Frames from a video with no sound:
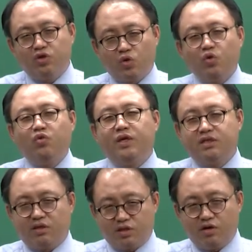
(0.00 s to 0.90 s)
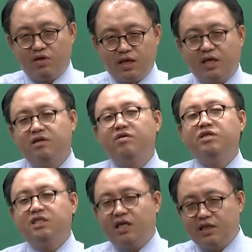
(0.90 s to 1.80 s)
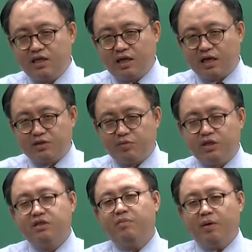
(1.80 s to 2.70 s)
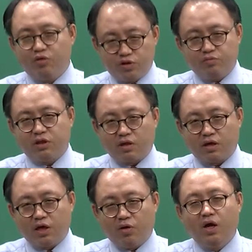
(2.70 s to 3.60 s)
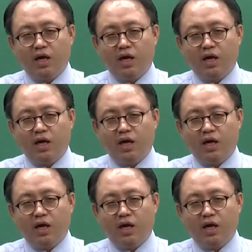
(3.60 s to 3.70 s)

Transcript: 조율해서 정리하는 그런 시간을 가지면서 마무리 지면 어떨까요?